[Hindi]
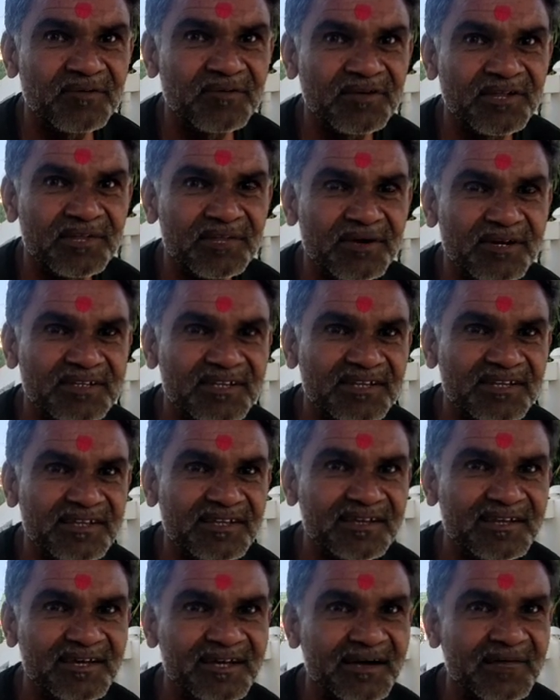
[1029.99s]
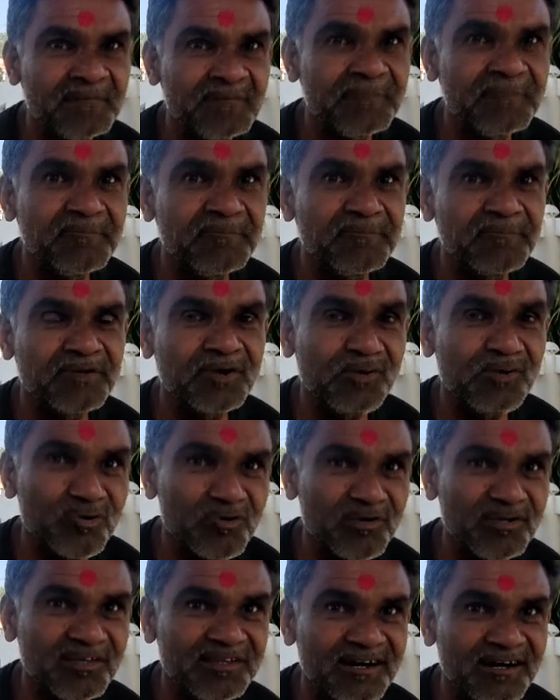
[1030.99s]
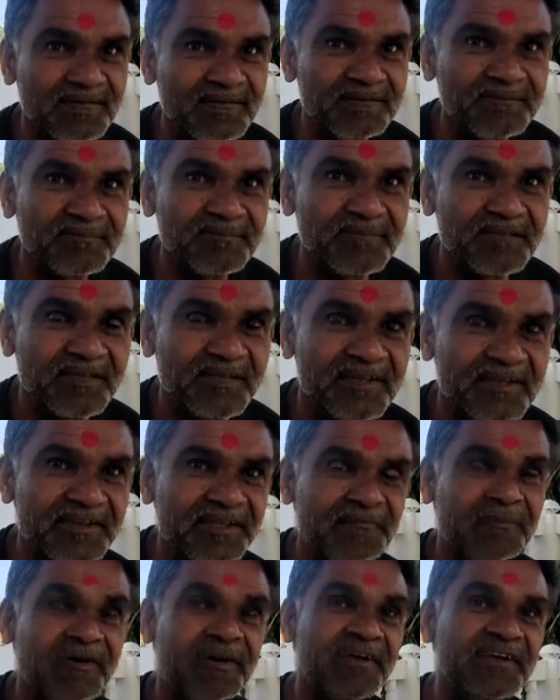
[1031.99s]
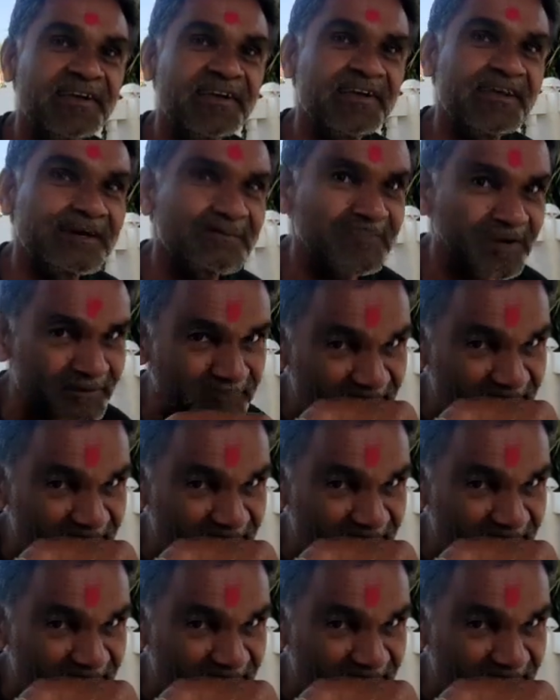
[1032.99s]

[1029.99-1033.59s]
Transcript: इनकी माता जी का नाम भाई था इनके भाई के नाम